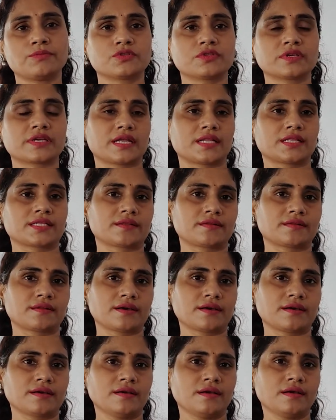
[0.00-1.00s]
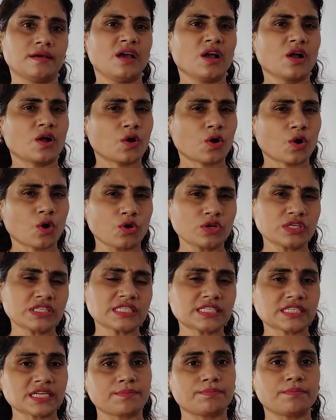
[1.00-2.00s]
ముందుకెళ్తున్నా
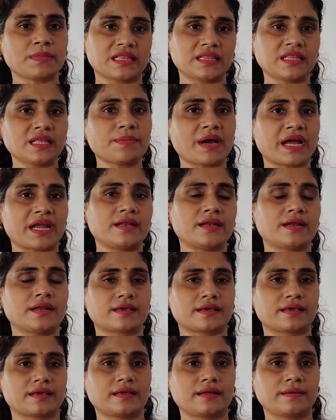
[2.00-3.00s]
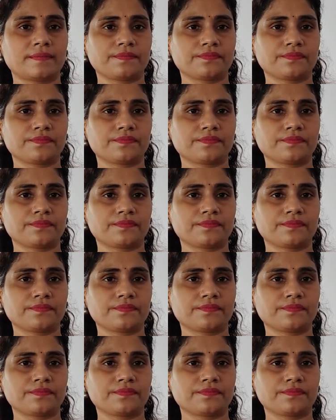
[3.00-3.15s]
కొంచెం మంది మహిళలకి